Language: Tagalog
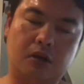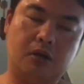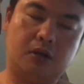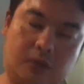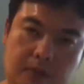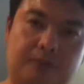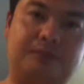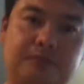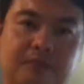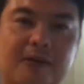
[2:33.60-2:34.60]
Is it super
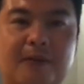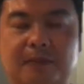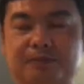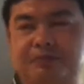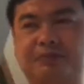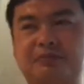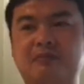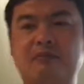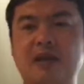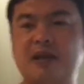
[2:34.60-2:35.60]
spicy?
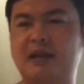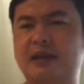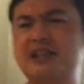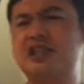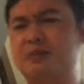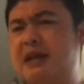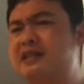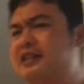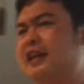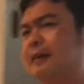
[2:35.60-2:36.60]

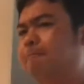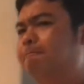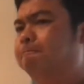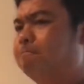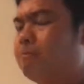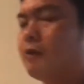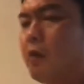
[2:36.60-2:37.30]
spicy, yeah. Oh.